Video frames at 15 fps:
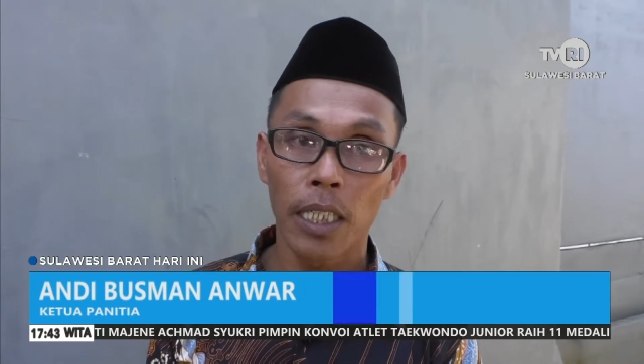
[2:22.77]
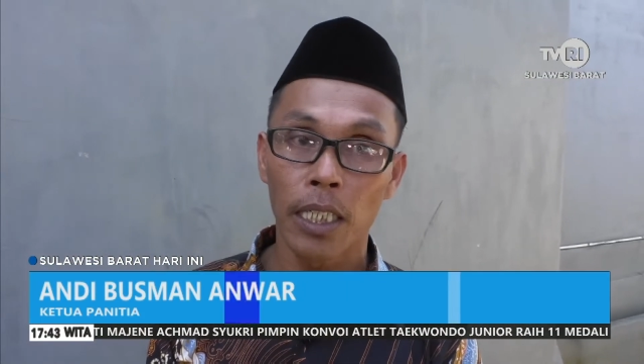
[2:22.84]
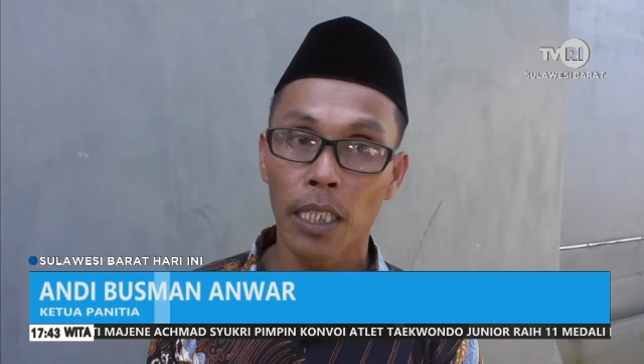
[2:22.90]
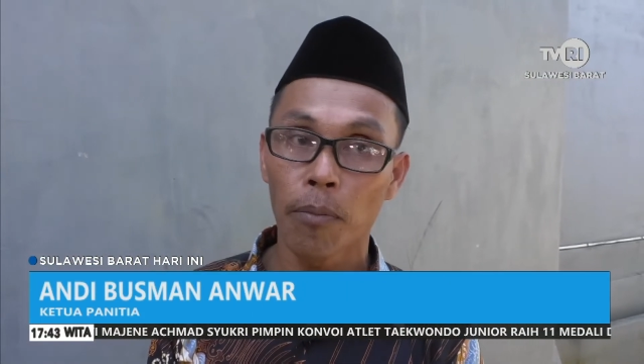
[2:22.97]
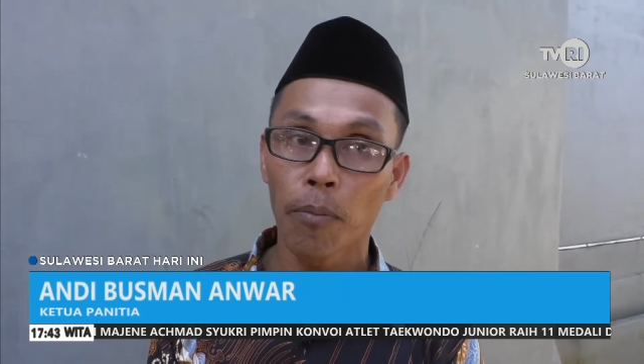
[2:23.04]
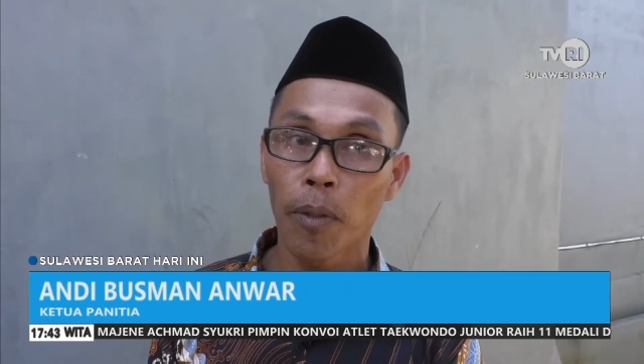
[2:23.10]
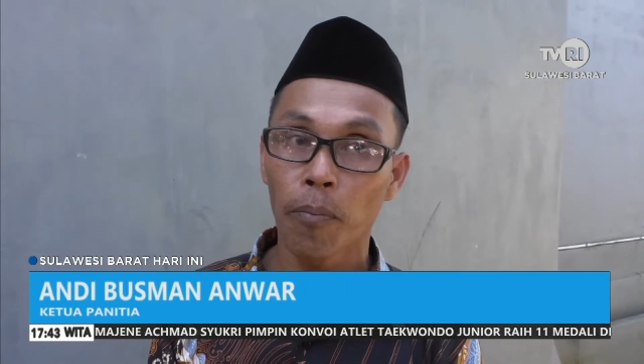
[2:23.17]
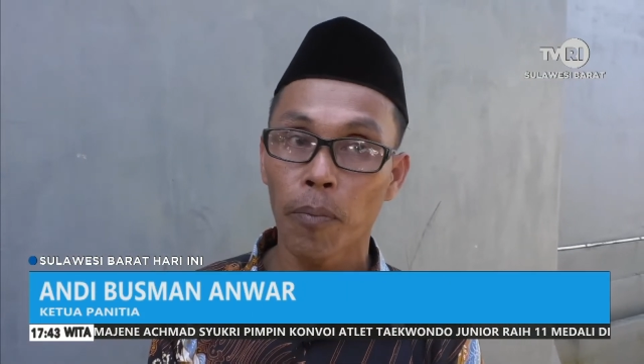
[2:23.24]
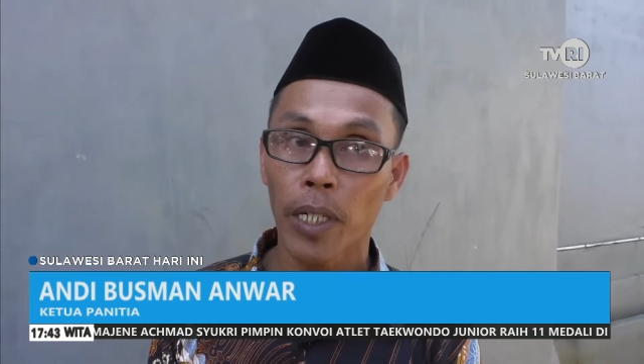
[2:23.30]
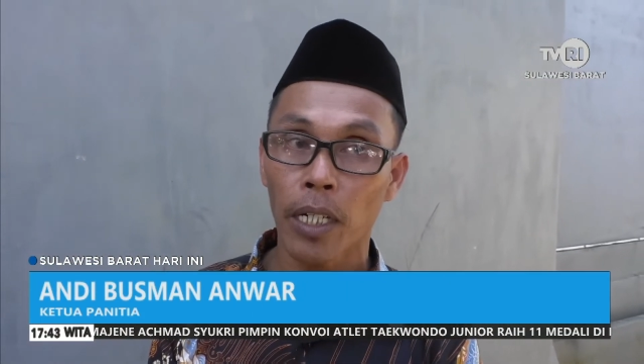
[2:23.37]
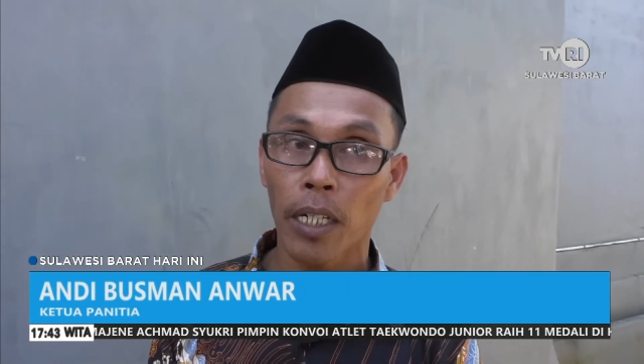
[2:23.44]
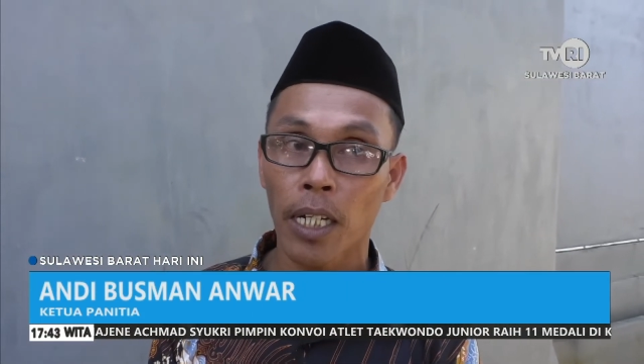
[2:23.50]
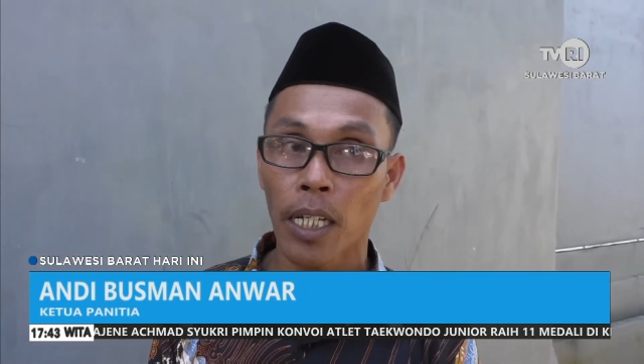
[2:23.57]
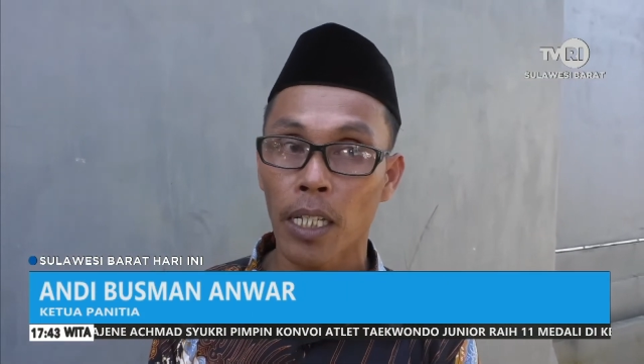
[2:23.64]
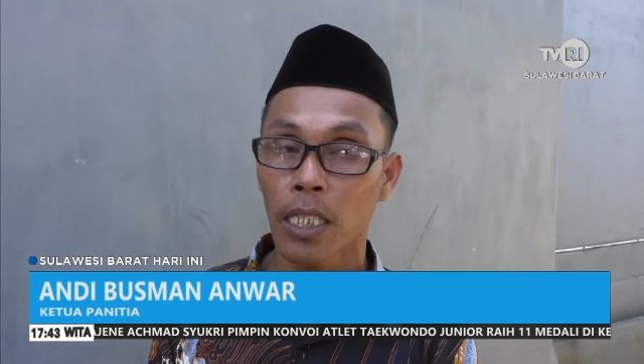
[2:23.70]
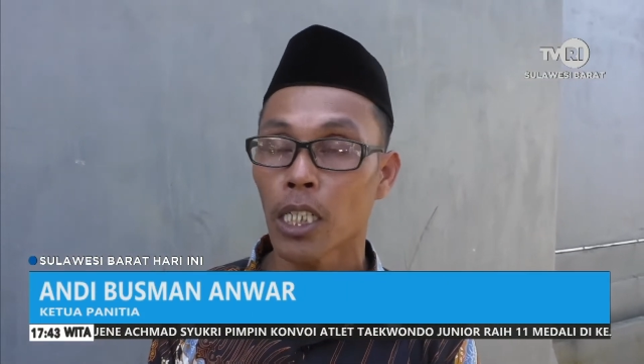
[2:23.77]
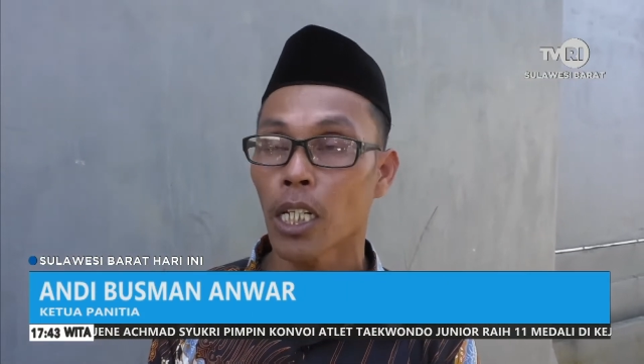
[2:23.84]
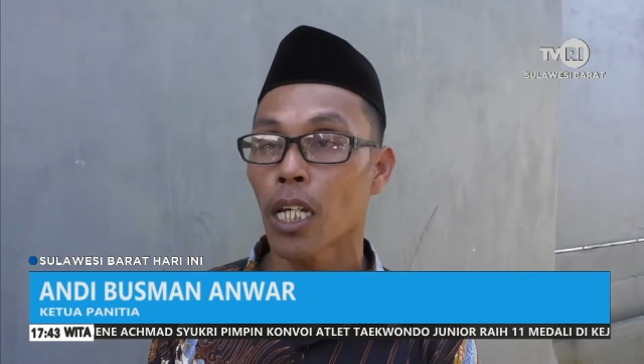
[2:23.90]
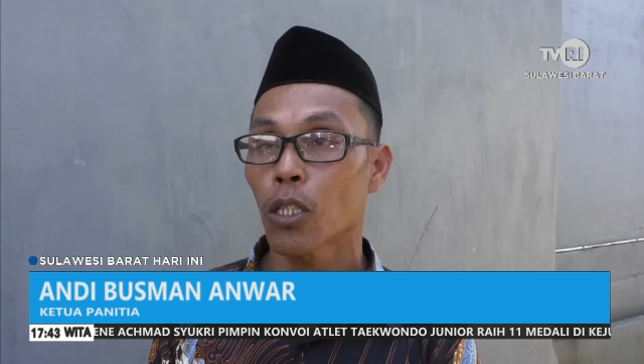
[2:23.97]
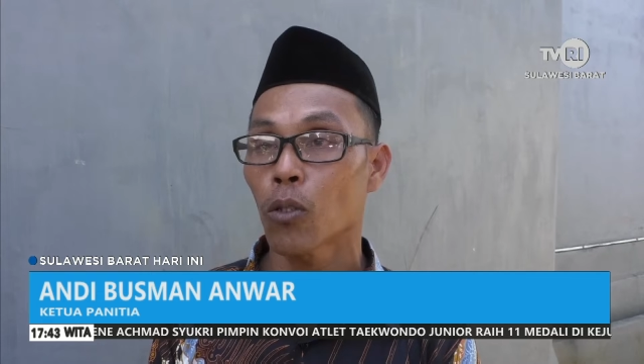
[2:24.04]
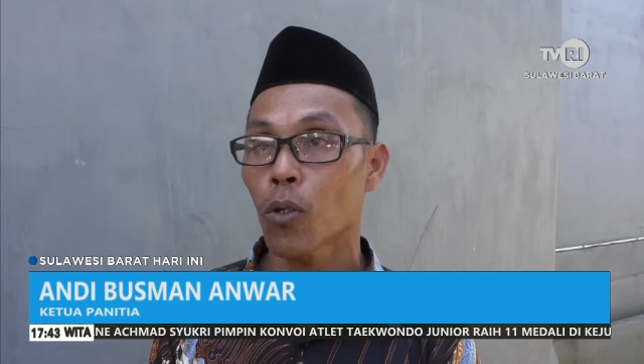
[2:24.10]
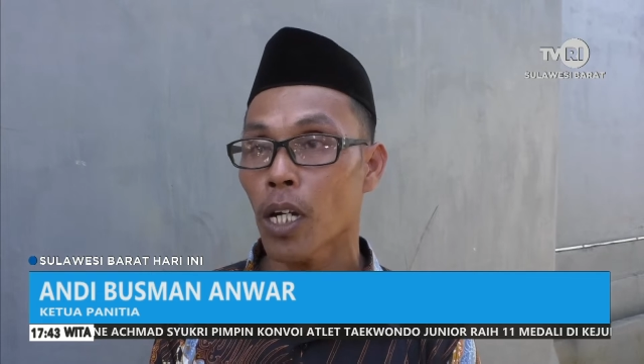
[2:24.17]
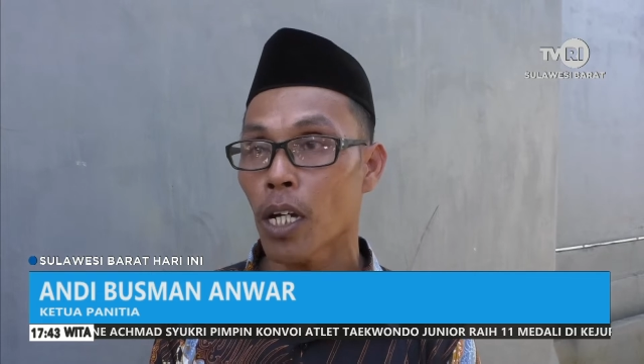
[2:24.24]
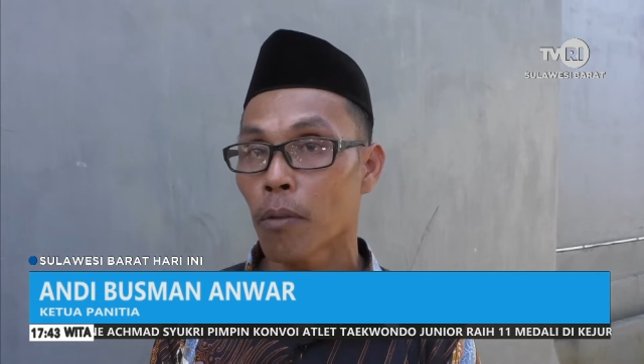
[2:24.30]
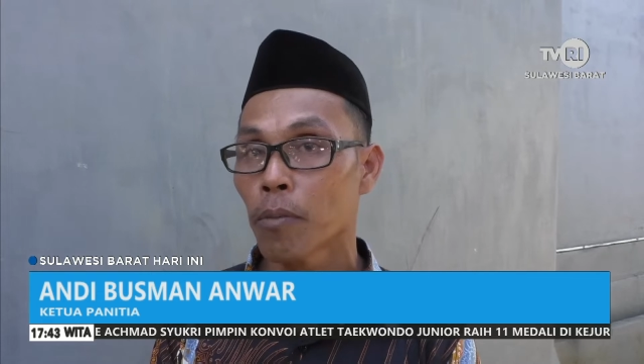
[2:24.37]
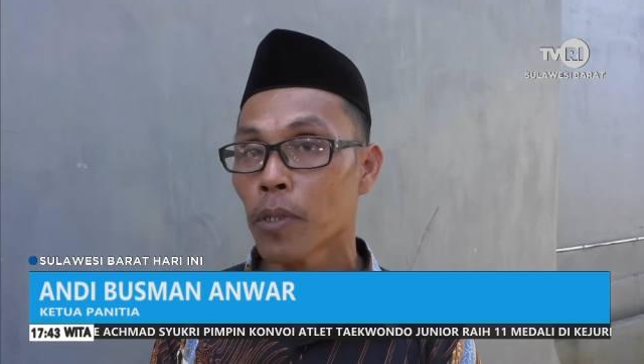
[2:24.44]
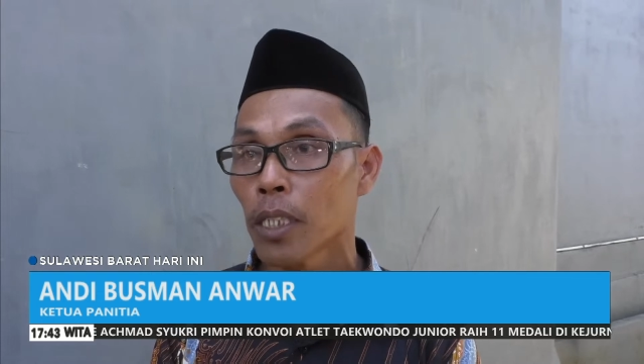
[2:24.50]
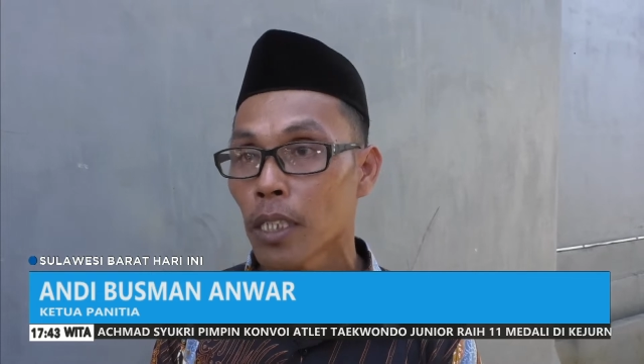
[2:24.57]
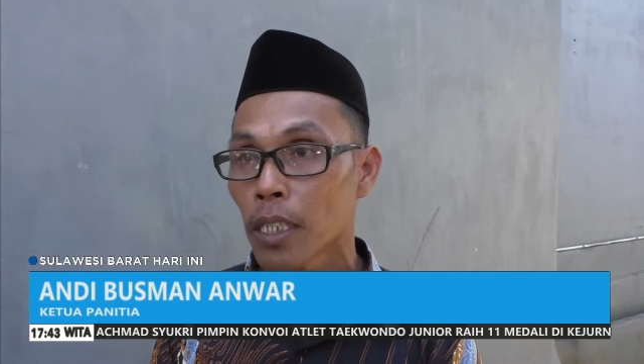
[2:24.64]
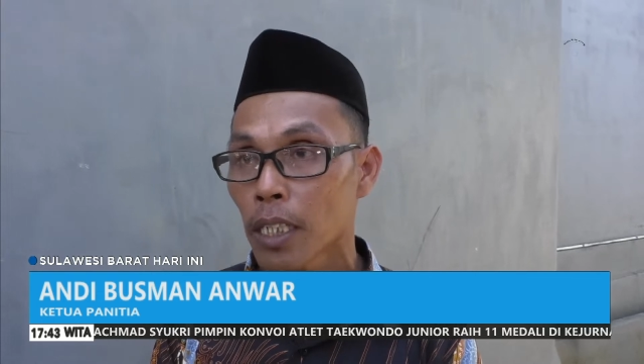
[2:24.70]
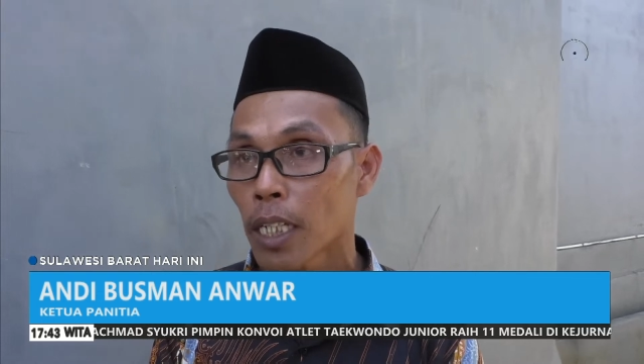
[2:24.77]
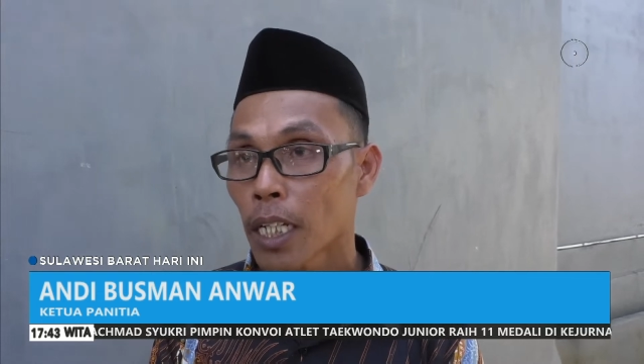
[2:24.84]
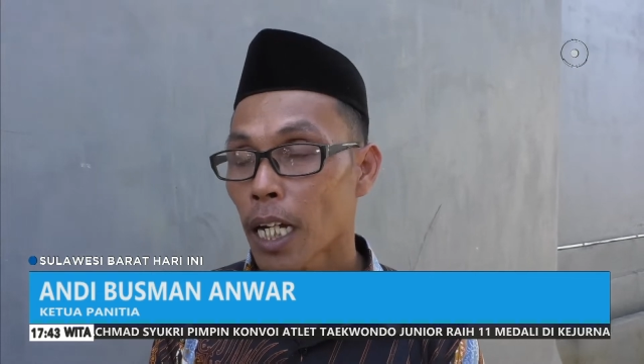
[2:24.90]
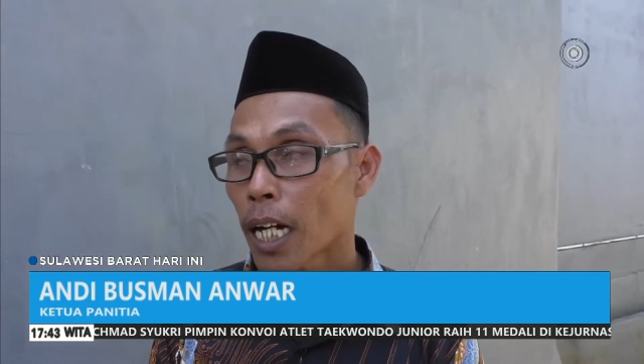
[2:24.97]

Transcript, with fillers: ingin mempererat silaturahmi